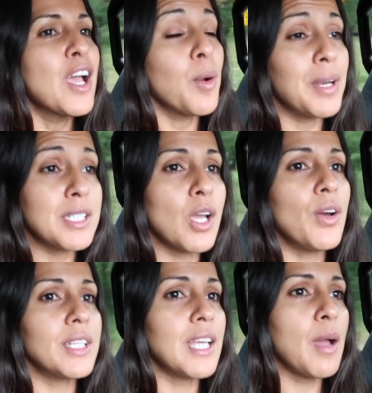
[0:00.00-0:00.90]
Como les
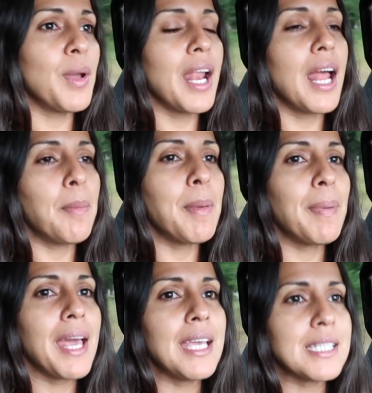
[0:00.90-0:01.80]
digo, ahorita ya voy al Happy
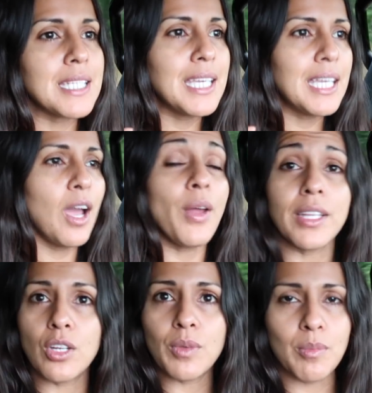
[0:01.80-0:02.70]
Place y
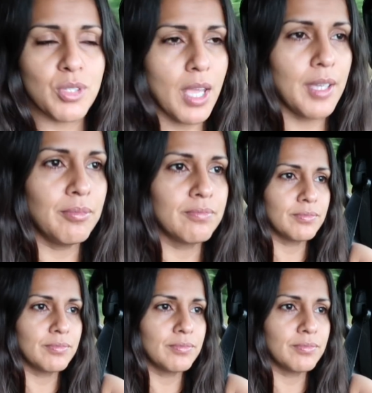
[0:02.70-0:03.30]
ahorita nos vemos ahí.